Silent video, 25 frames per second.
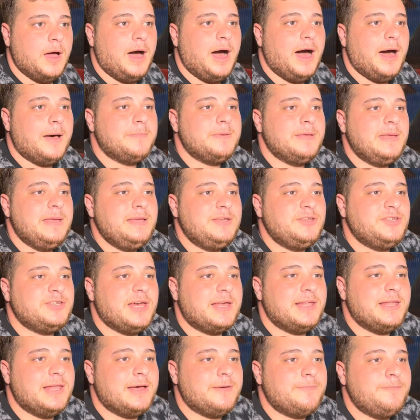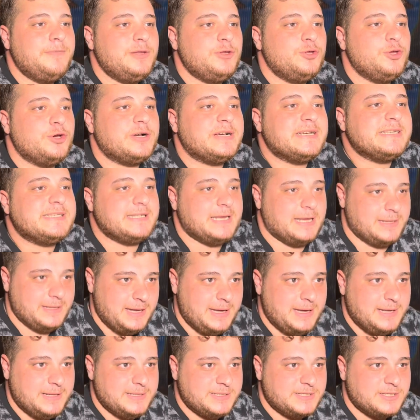Abi inşallah video kısa
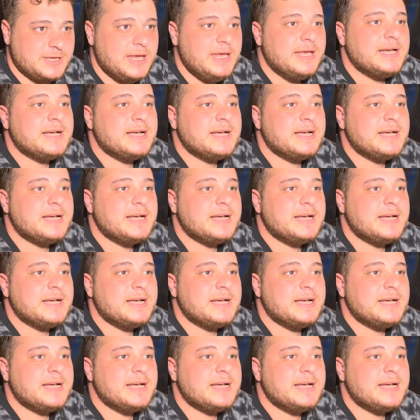değildir.